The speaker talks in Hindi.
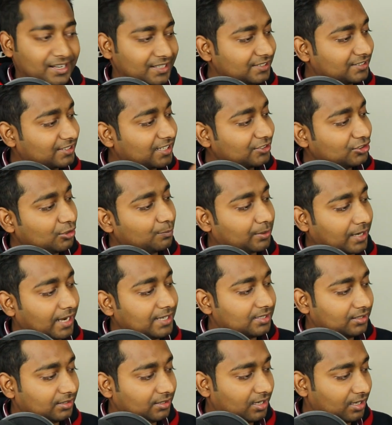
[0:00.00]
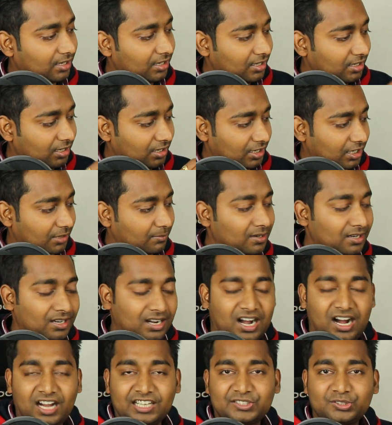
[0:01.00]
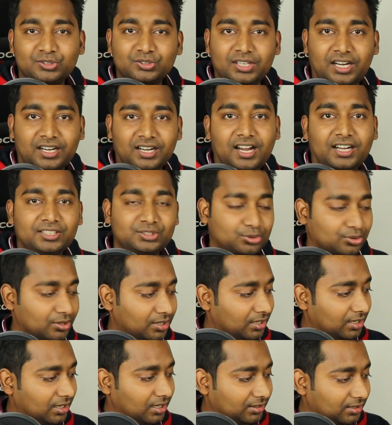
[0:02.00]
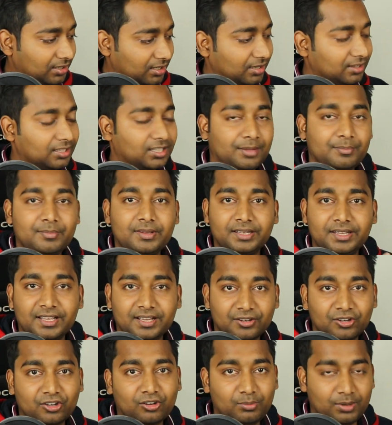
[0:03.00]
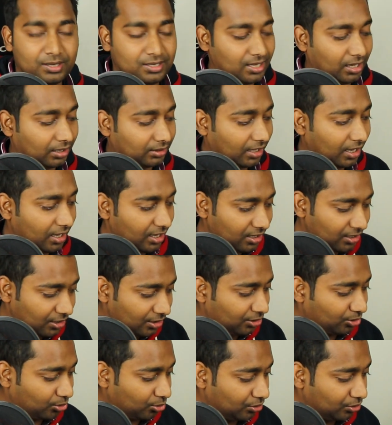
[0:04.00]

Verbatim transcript: यार इसका जो प्राइस है ना लगभग आठ सौ साढ़े आठ सौ के अंदर अंदर हमें ये देखने को मिल जाता है